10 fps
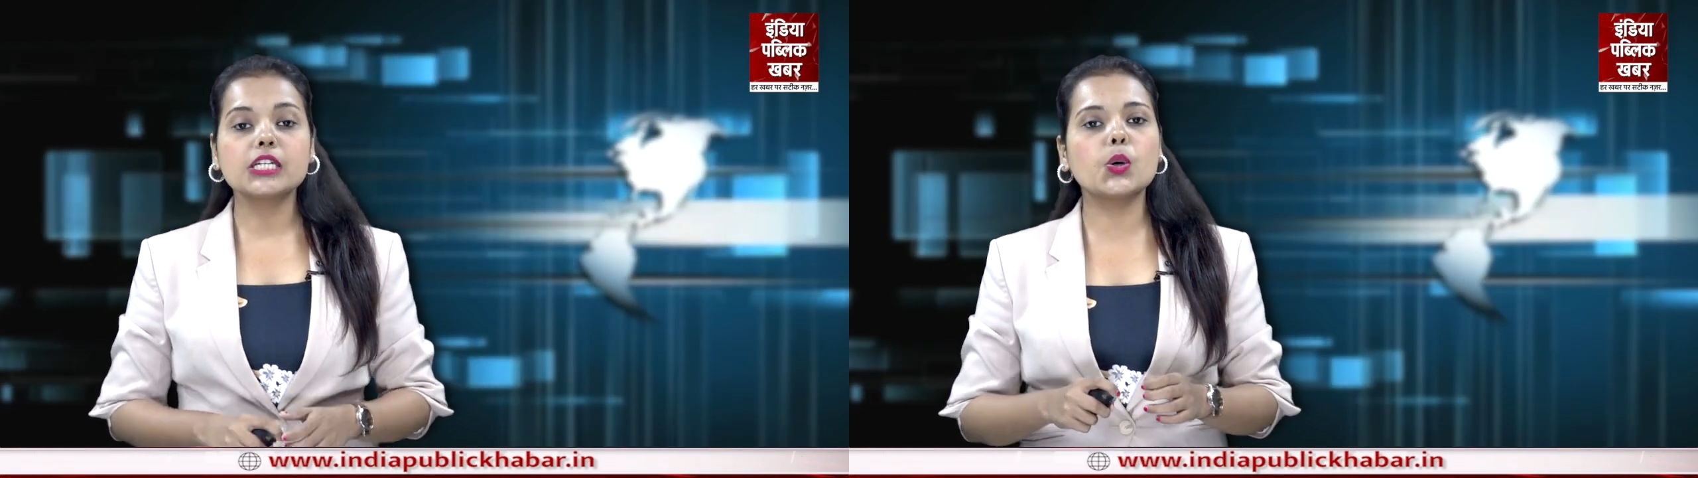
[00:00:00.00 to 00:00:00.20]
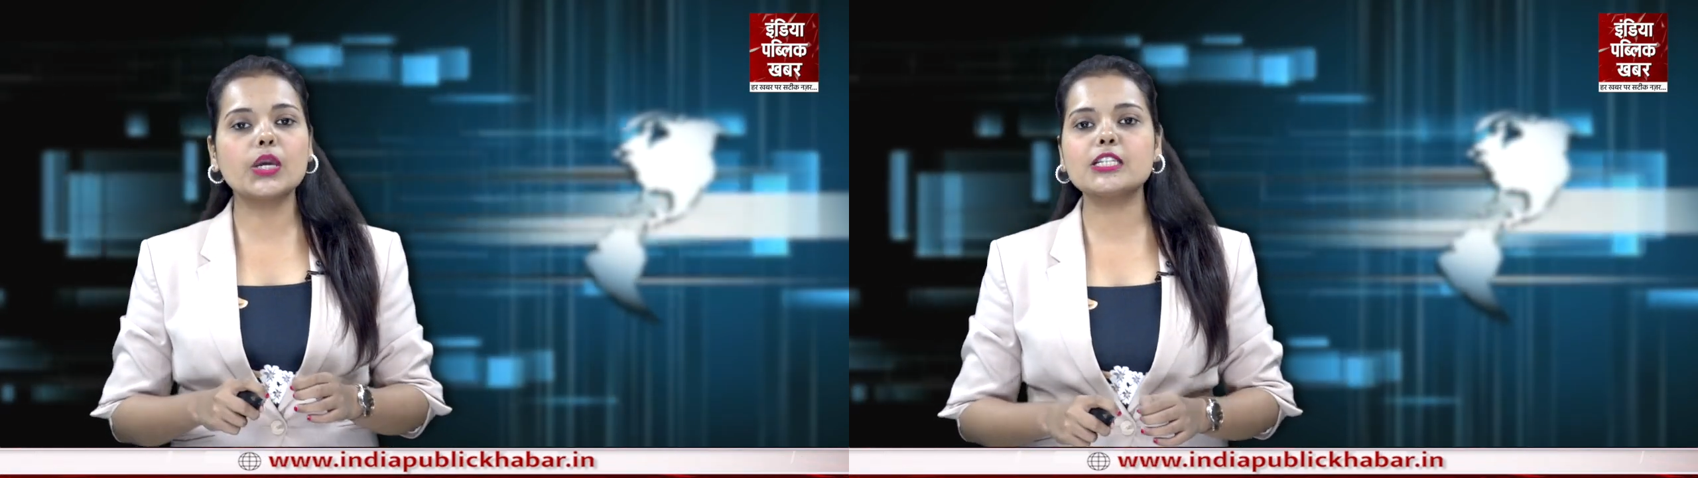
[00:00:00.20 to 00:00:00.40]

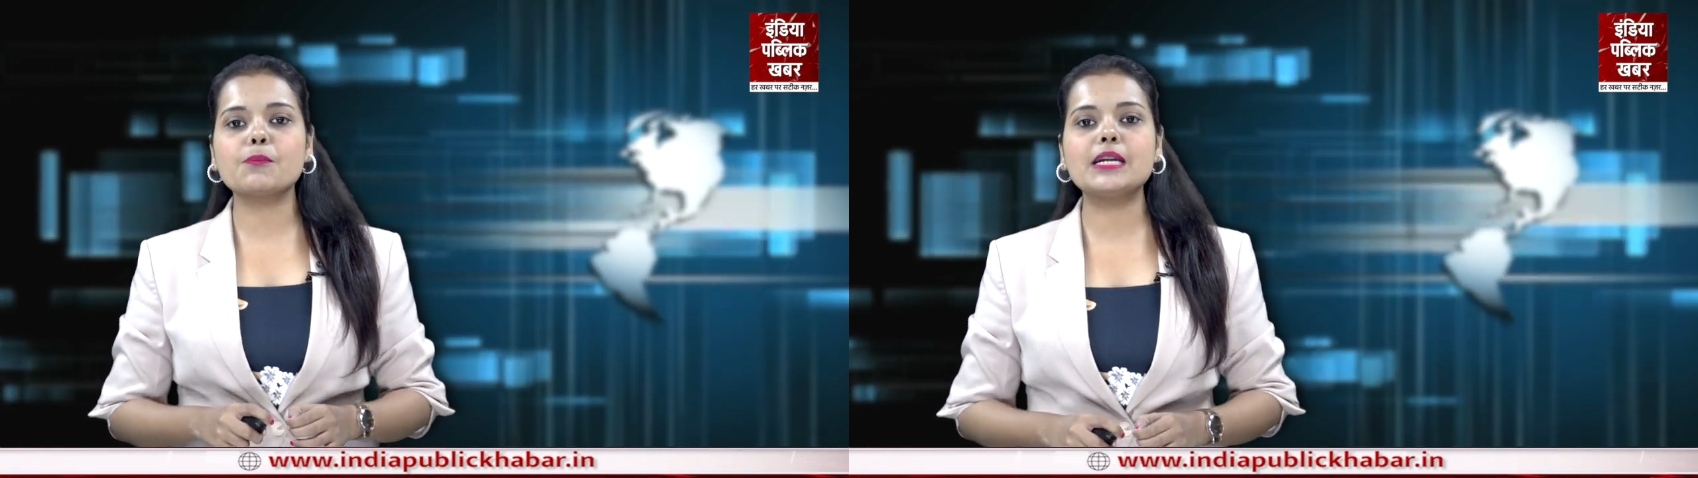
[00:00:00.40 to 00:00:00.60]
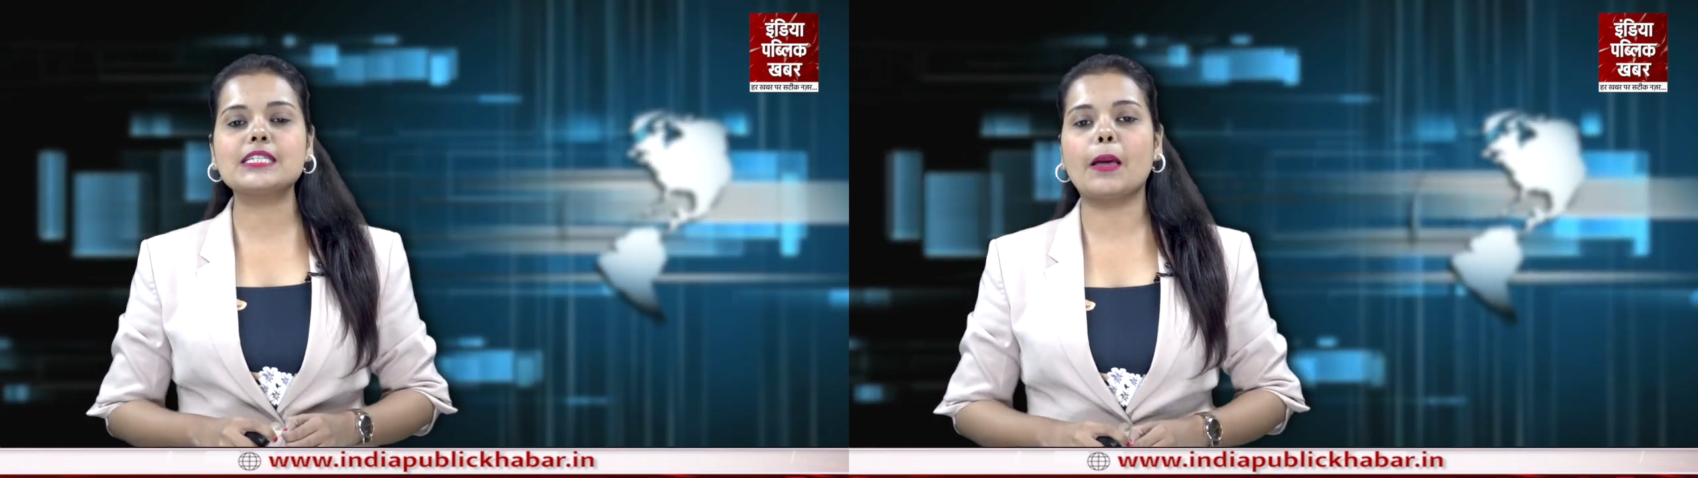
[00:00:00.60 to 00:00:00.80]
क्योंकि इस
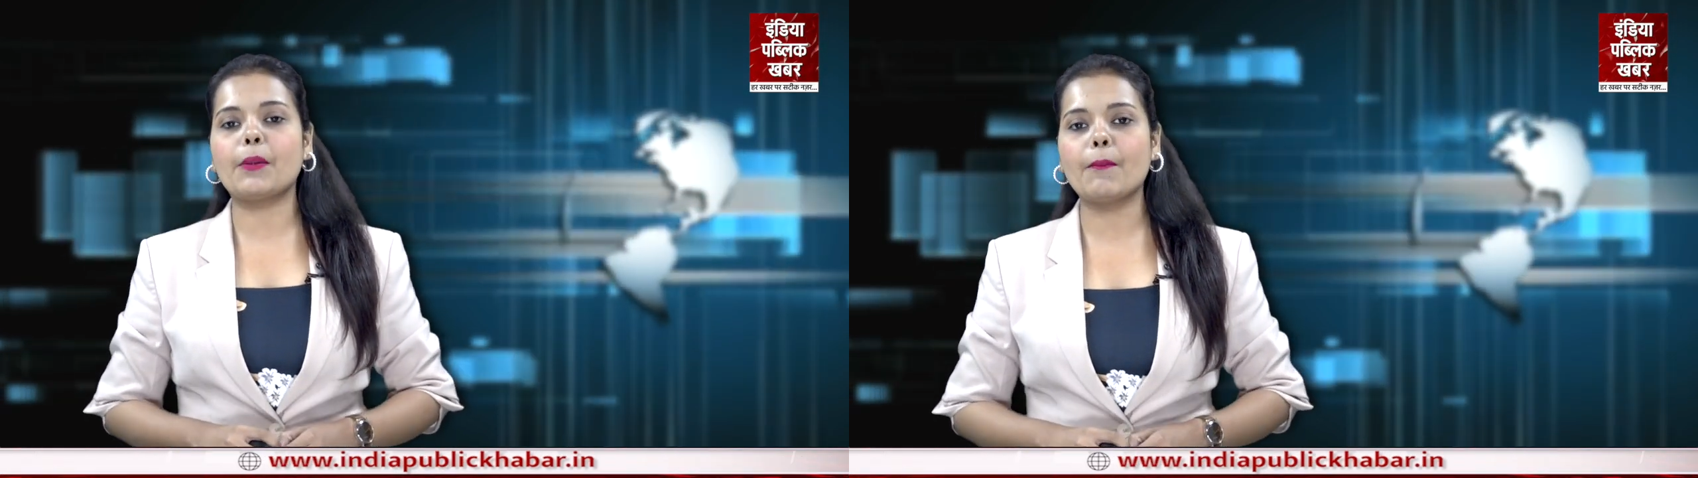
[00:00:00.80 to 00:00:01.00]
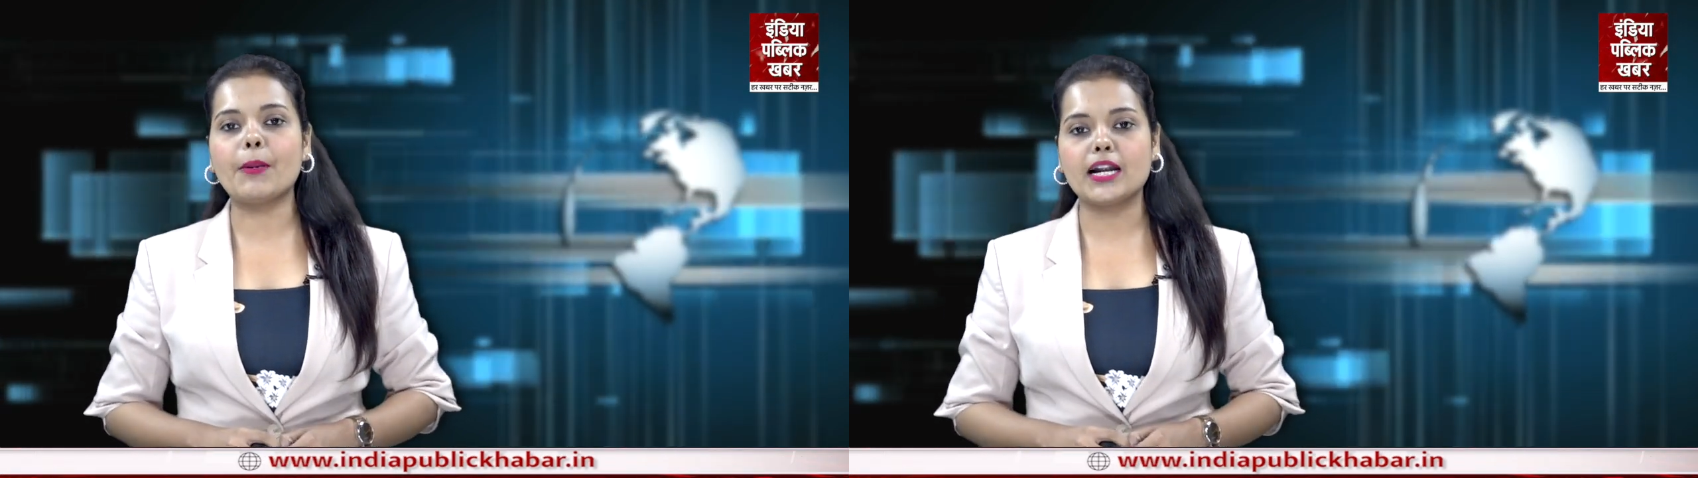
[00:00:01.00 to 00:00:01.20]
पर
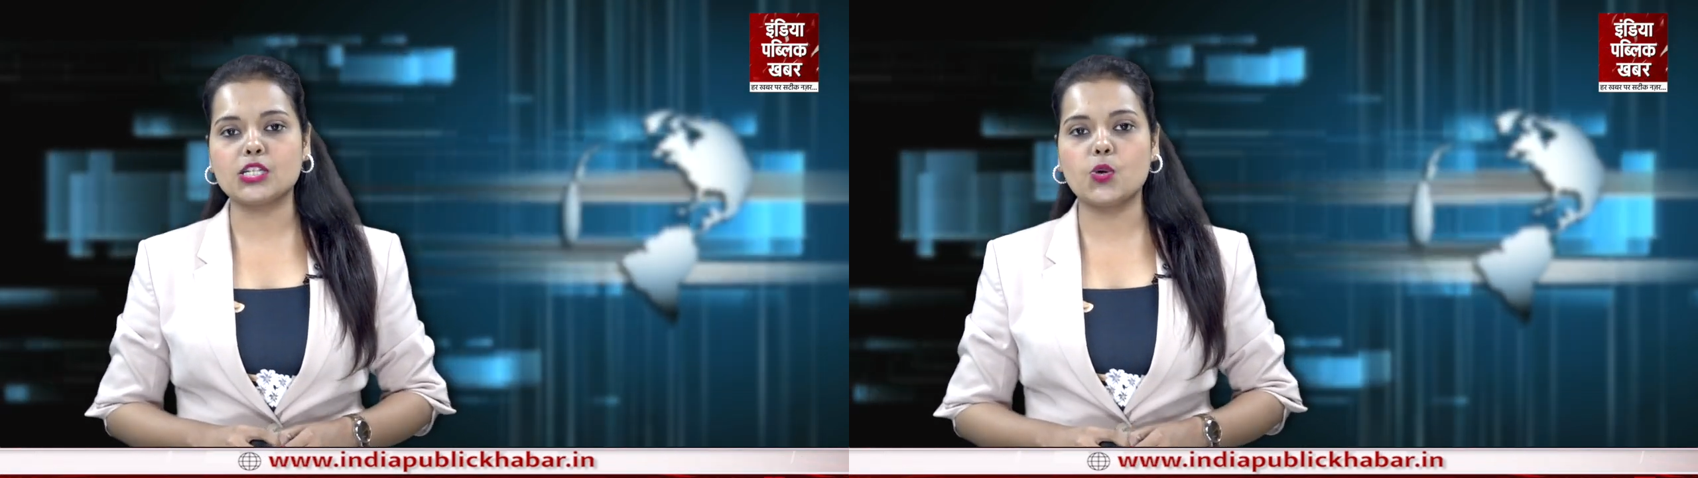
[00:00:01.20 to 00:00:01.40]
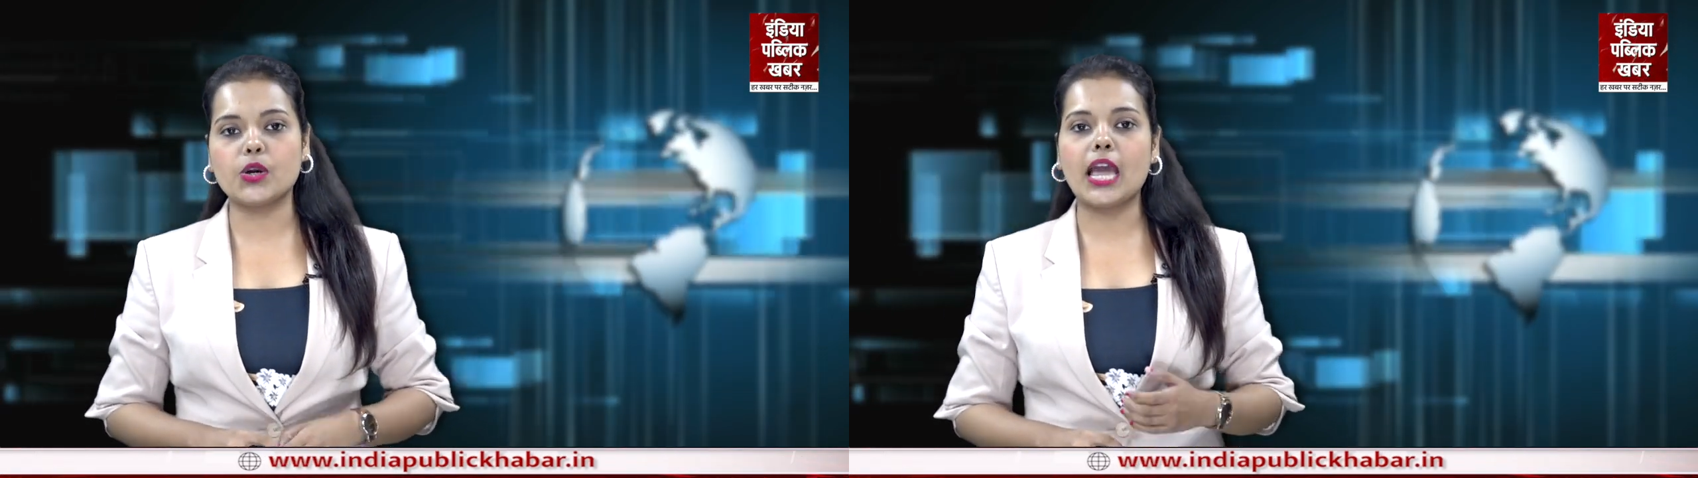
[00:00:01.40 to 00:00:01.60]
सभी
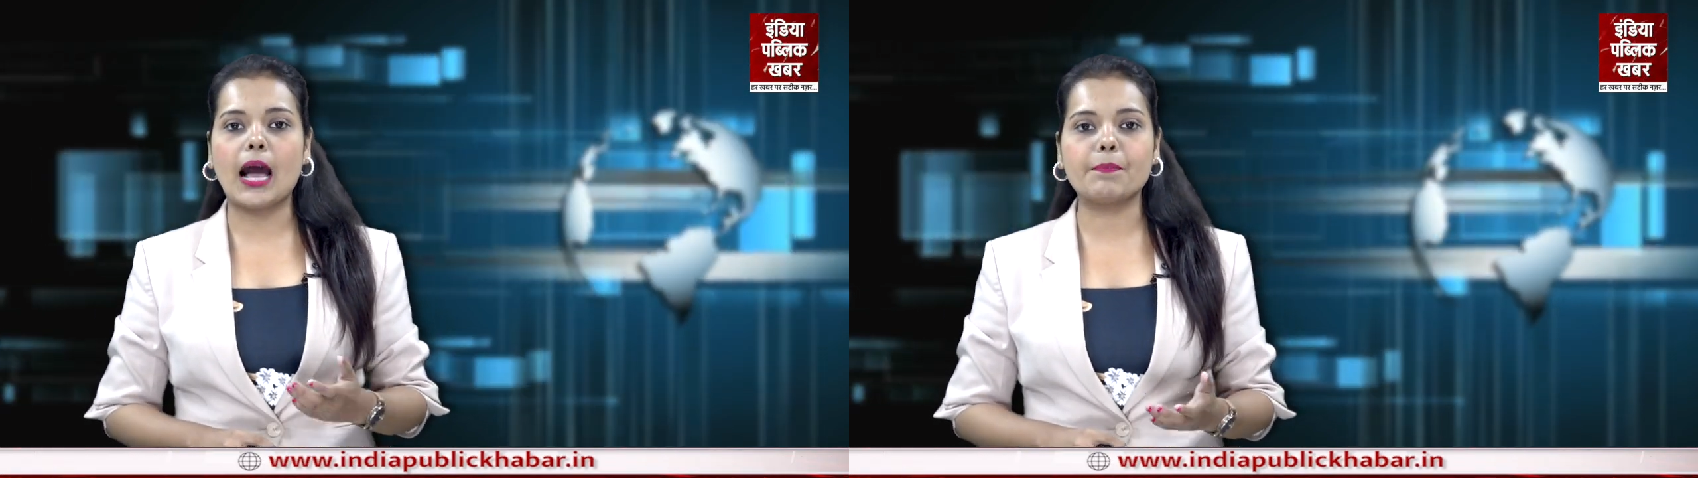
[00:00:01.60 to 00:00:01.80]
पार्टियों के